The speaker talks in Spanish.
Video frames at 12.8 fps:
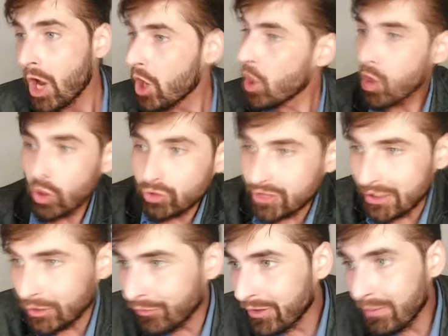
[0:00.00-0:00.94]
los
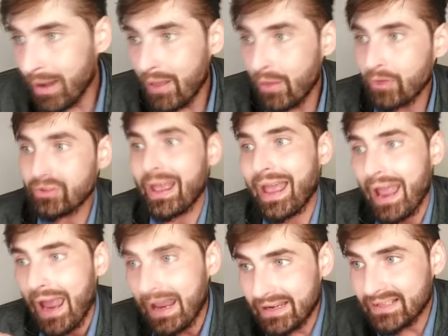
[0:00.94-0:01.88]
contratos firmados
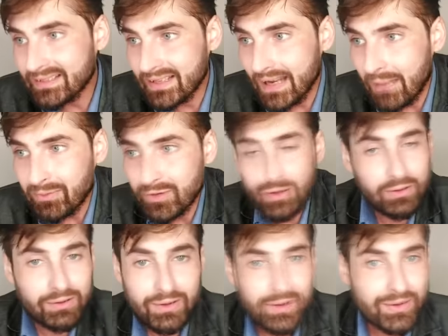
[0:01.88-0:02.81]
en este
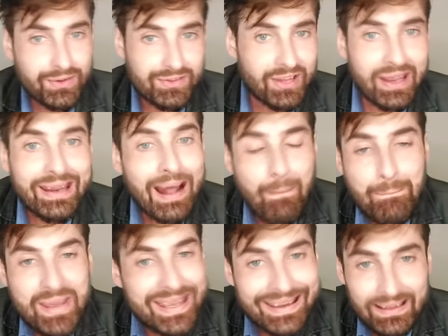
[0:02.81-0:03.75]
lapso seguirán
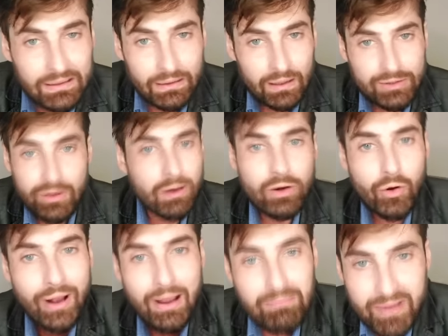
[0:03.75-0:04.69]
vigentes, no
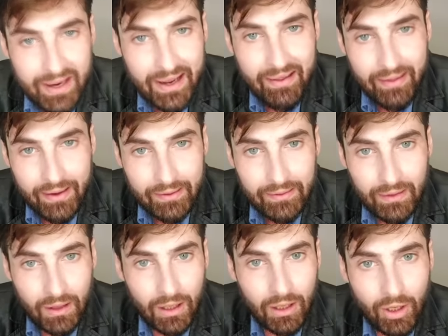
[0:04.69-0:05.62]
cambia nada.
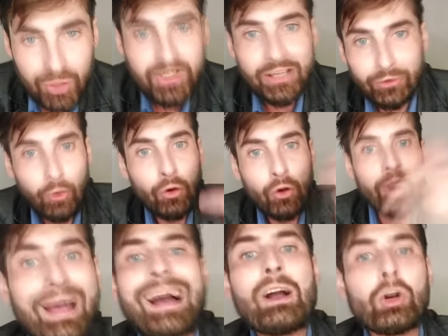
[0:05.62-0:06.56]
O sea, todos los
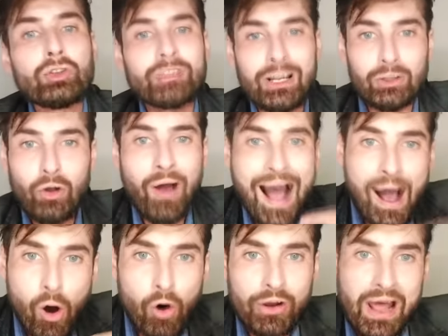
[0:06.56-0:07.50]
hagan contratos
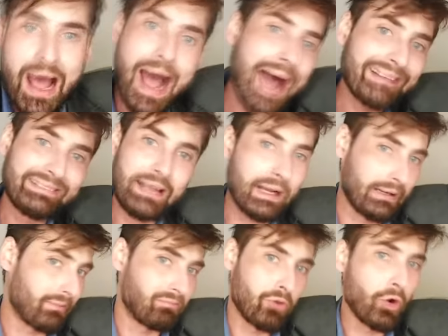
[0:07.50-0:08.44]
ahora hasta
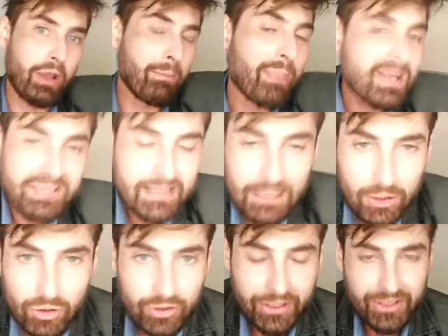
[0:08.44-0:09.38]
lo que pase en el
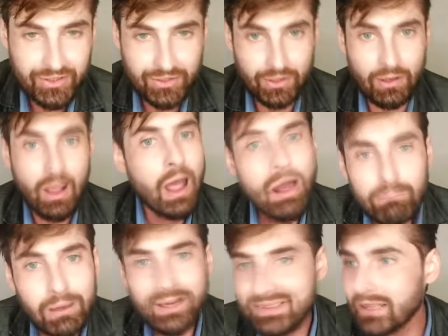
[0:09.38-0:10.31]
Congreso
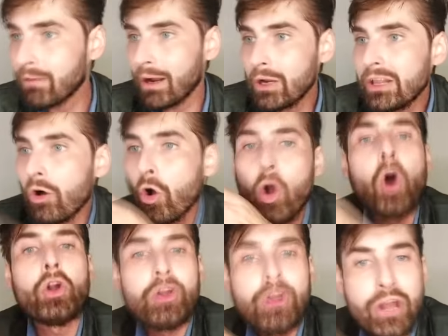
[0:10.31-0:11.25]
van a ser válidos
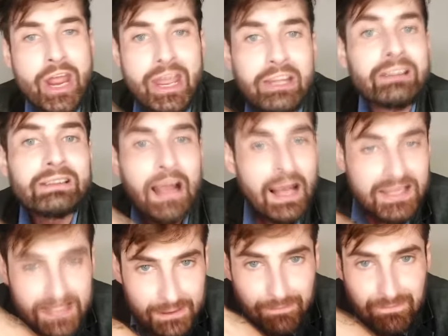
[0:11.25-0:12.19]
con
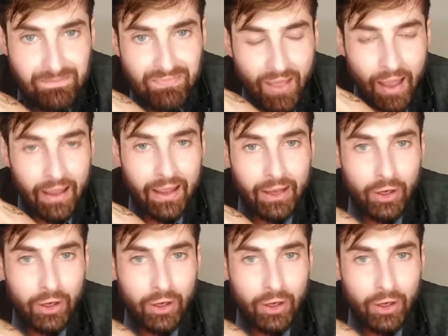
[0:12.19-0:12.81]
estas eh,